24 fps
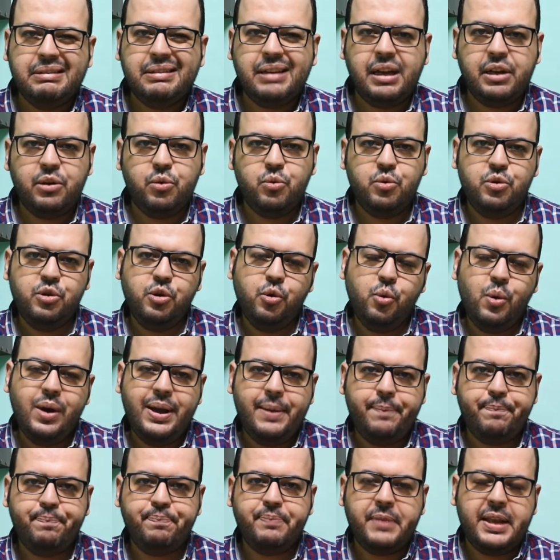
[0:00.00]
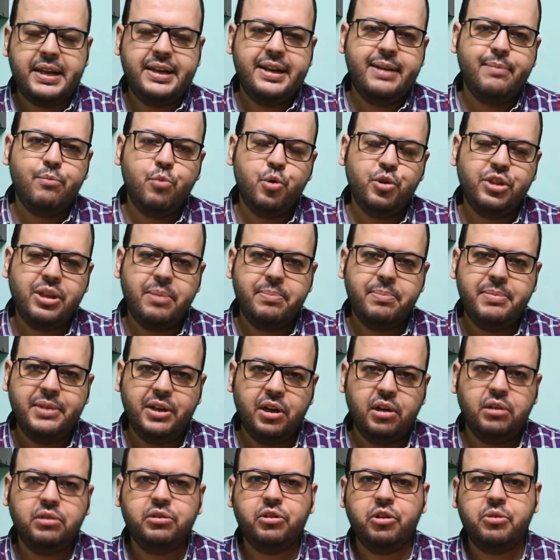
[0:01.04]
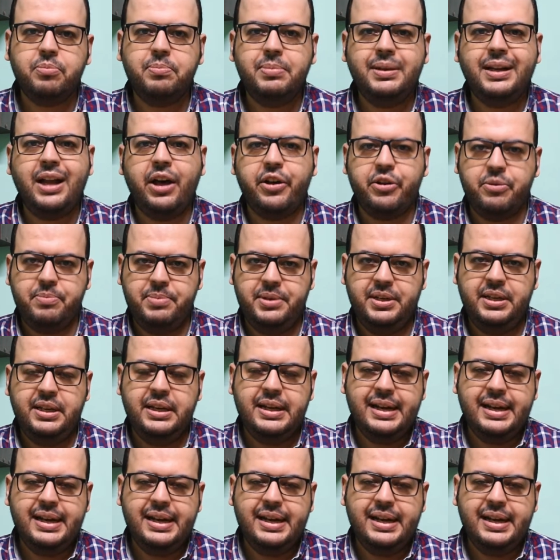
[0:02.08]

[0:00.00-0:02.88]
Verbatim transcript: هنقول ان هو للمهتمين اكتر بالعربي